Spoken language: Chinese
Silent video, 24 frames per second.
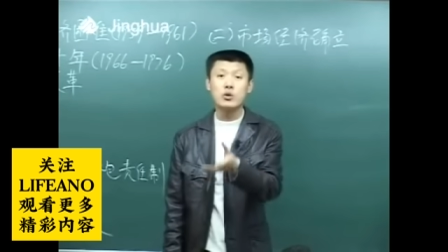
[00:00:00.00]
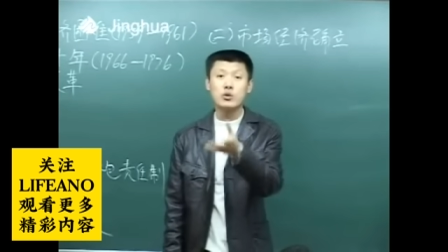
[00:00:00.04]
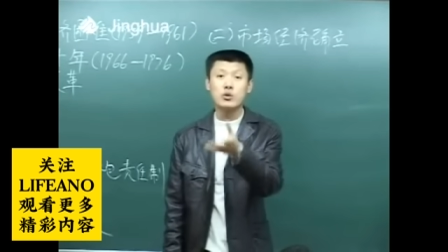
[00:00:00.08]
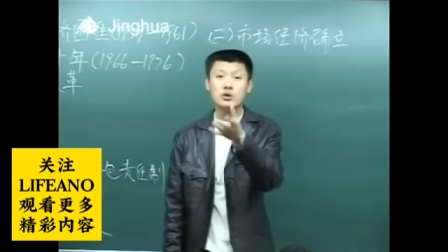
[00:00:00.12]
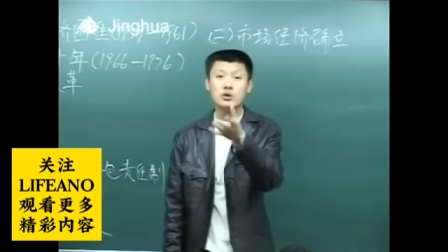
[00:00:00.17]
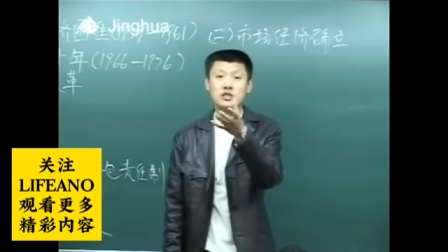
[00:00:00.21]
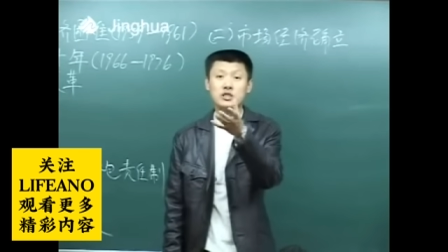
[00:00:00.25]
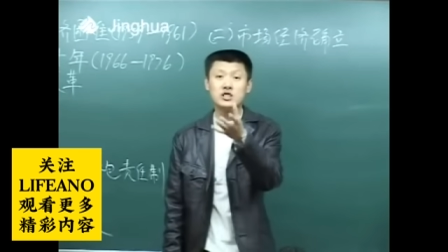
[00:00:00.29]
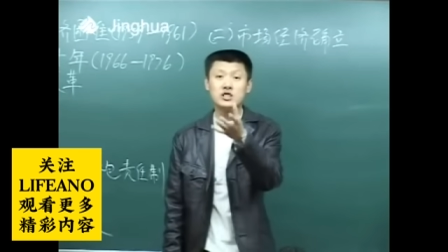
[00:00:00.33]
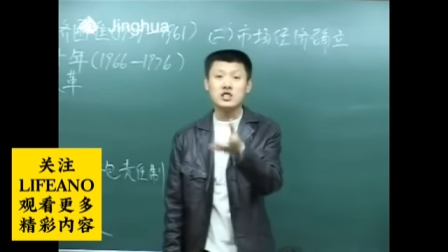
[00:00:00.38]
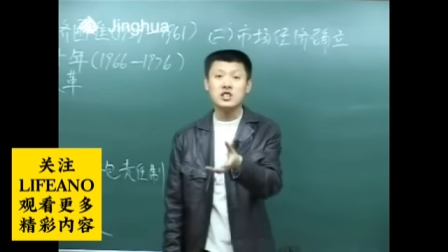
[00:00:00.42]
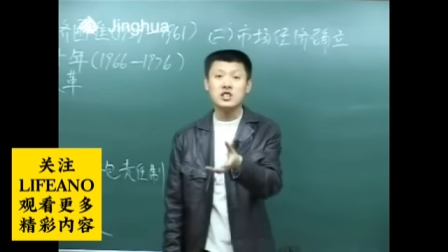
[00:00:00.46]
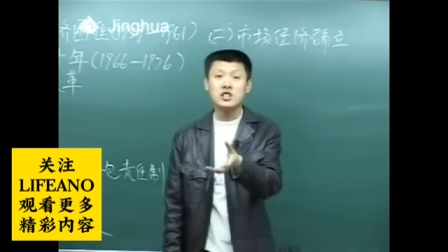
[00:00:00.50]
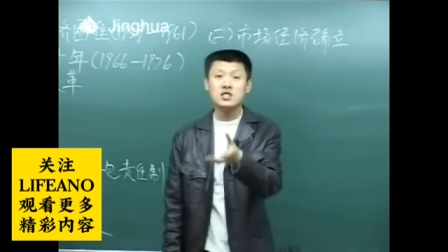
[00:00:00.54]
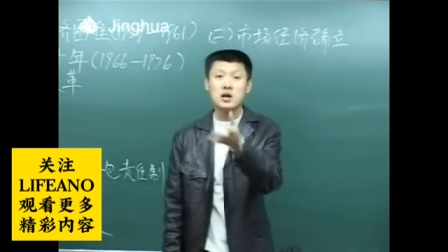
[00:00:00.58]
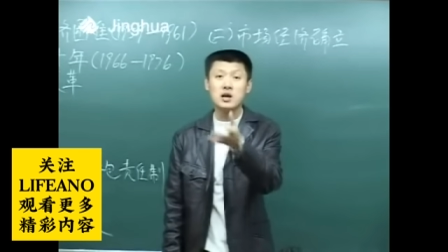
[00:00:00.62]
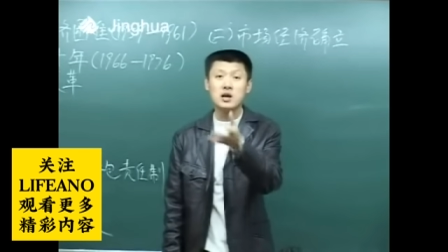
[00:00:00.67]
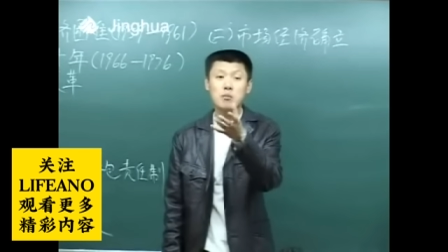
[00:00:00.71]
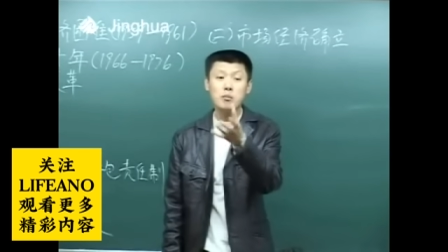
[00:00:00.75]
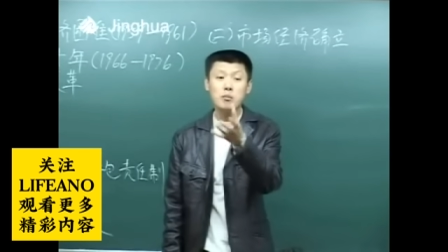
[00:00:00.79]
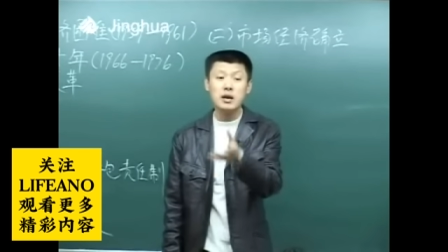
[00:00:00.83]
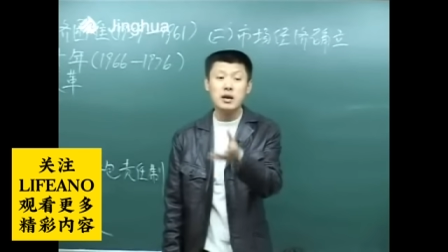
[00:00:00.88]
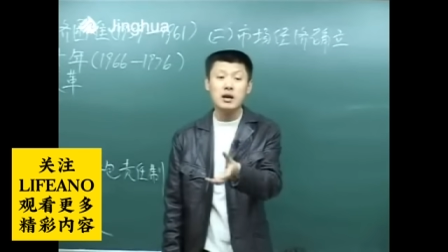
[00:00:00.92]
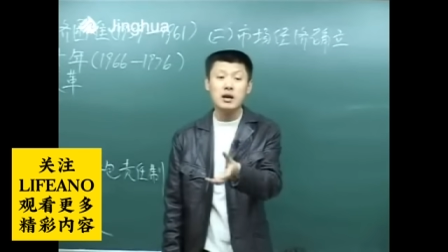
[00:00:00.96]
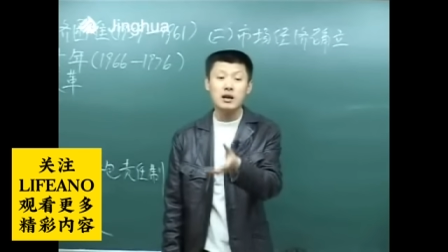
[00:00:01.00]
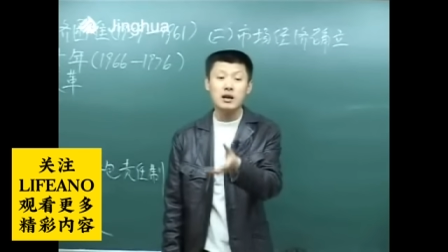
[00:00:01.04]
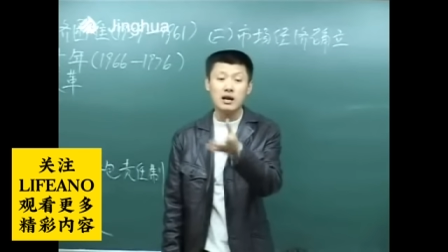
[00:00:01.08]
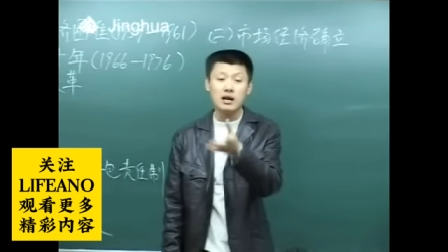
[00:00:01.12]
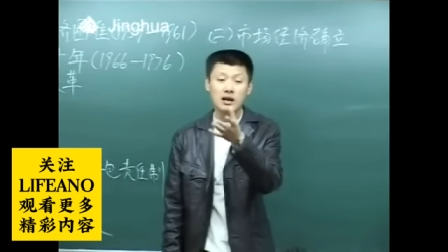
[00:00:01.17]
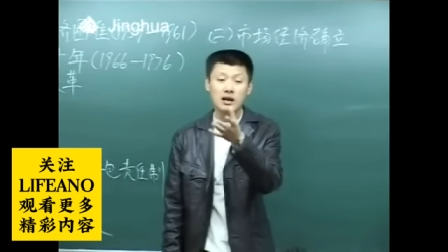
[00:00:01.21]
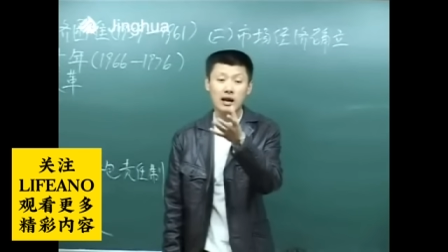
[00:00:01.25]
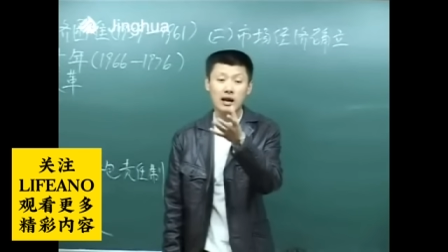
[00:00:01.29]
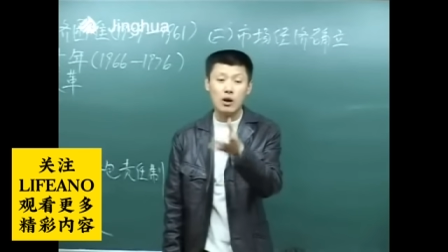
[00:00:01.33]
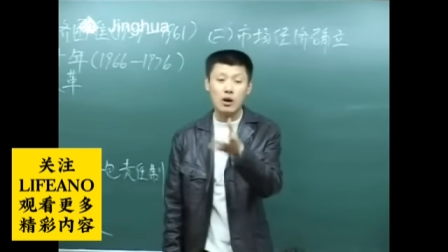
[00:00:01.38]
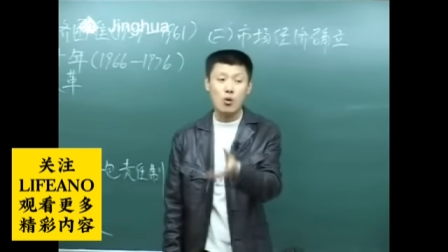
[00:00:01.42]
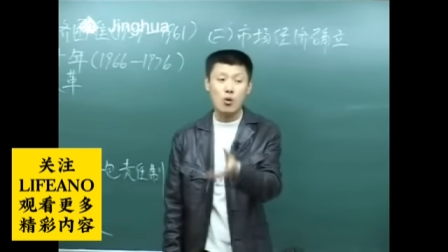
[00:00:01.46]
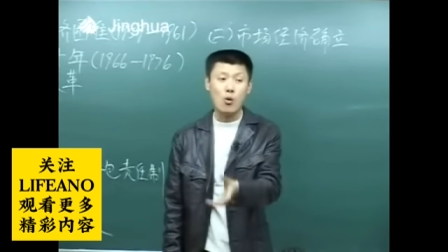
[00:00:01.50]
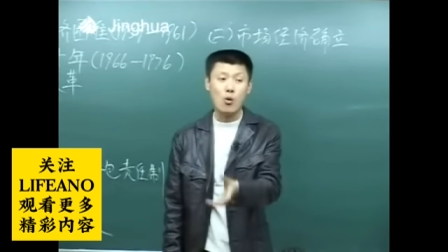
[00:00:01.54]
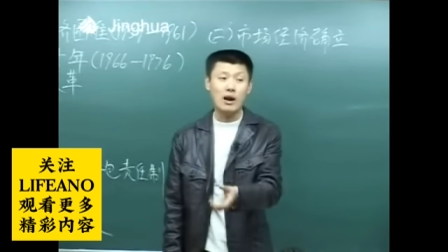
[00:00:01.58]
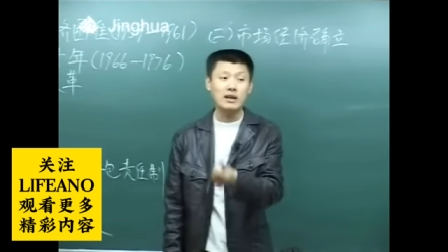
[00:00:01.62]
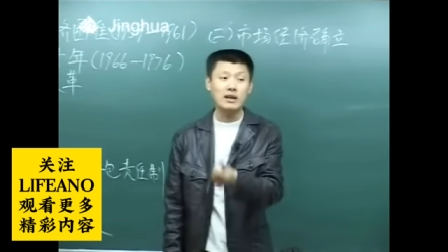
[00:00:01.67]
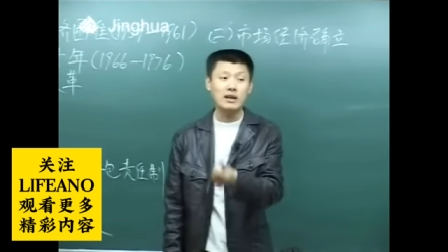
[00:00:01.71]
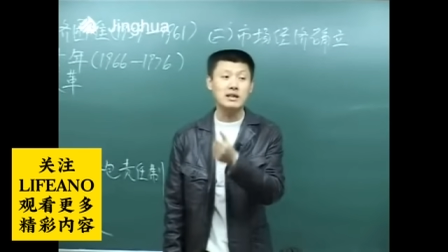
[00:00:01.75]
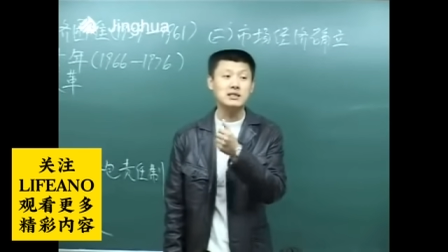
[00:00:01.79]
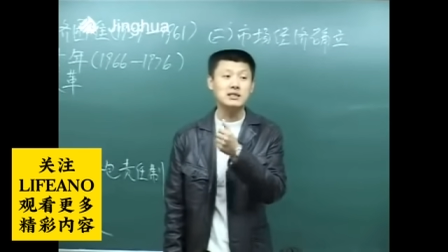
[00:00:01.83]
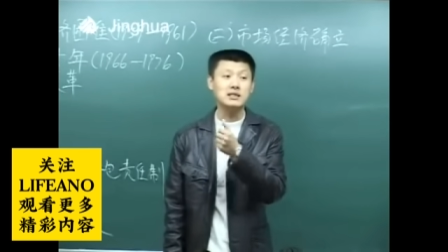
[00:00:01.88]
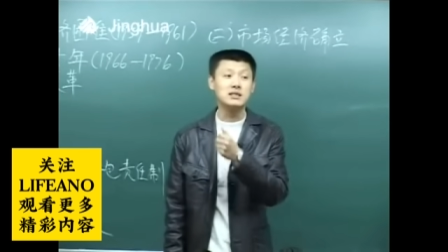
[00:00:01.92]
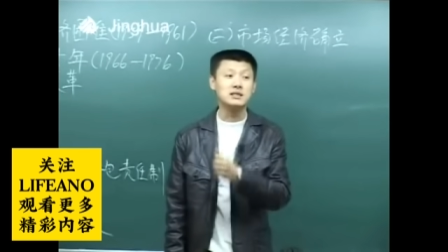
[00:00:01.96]
用行政命令来管
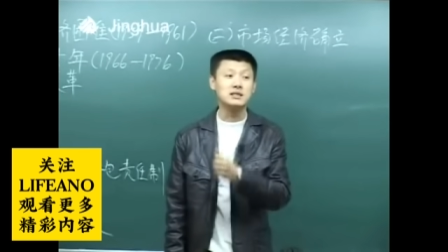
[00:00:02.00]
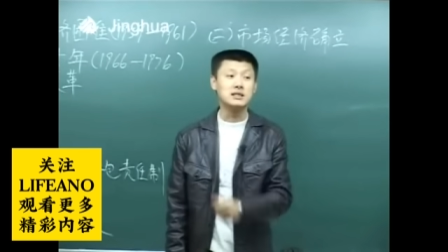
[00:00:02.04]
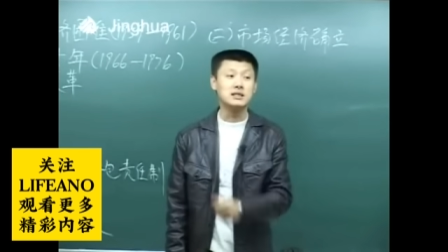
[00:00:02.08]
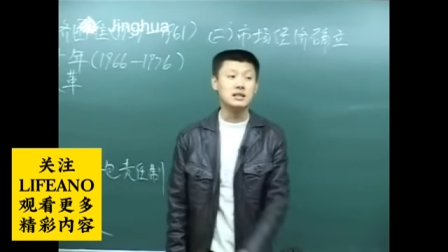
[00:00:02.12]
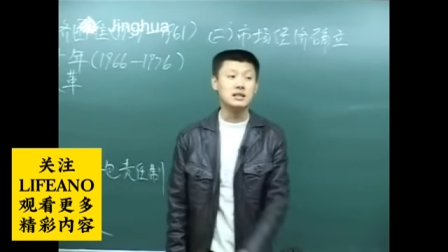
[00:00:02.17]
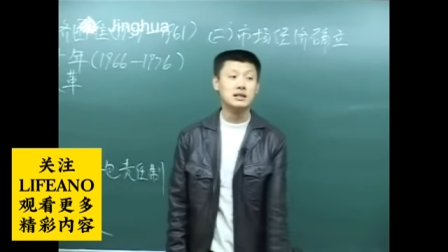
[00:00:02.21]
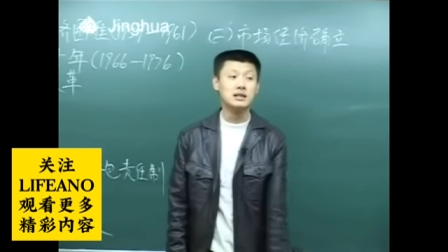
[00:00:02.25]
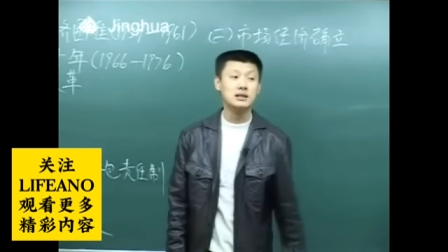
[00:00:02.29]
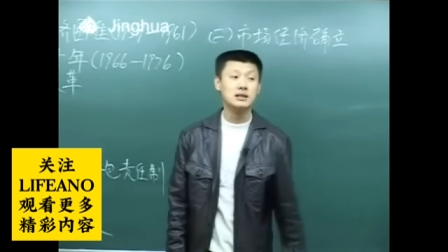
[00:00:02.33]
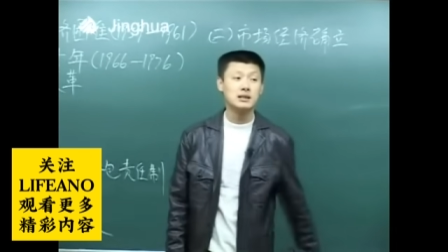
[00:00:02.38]
理经济。